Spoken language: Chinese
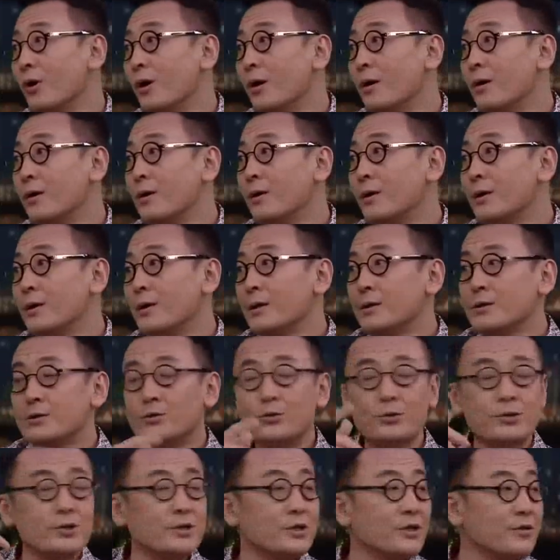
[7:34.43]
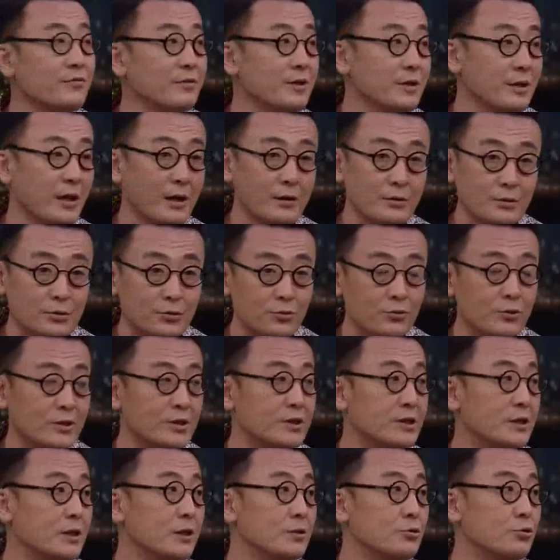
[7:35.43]
无中国，就是因为南宋
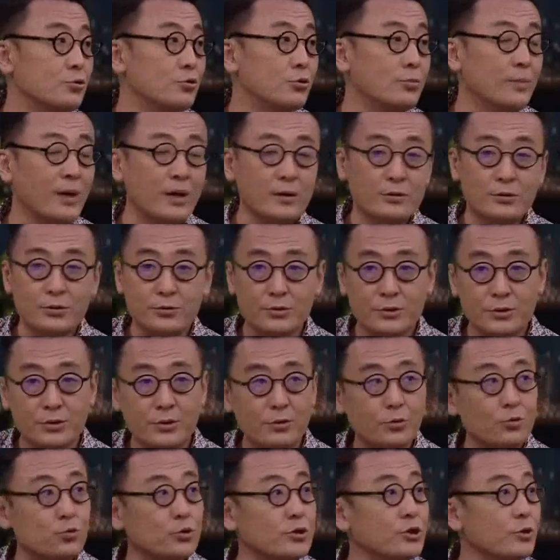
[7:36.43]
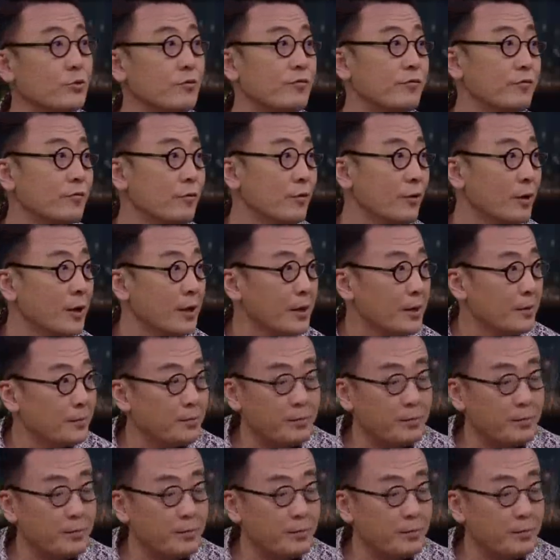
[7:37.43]
的结局嘛，就是陆秀夫